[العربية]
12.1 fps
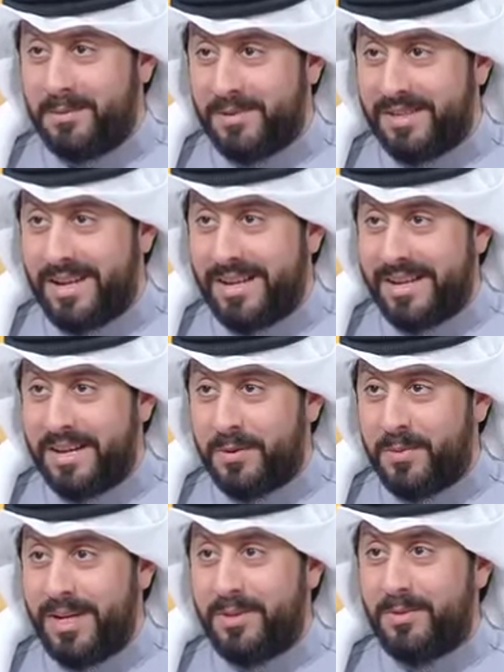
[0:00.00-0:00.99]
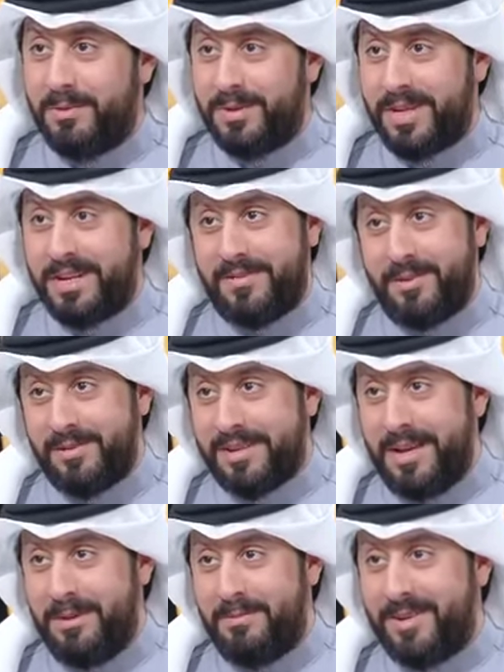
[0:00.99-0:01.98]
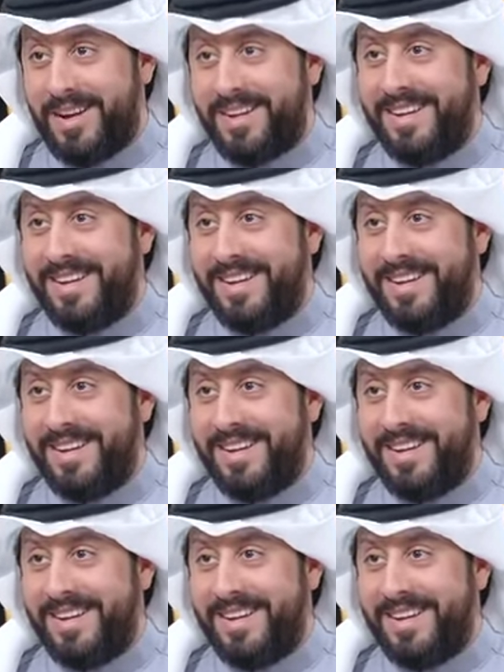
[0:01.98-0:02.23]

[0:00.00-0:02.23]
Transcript: مساء الخير الكويت ومشرفنا وصاحب مكان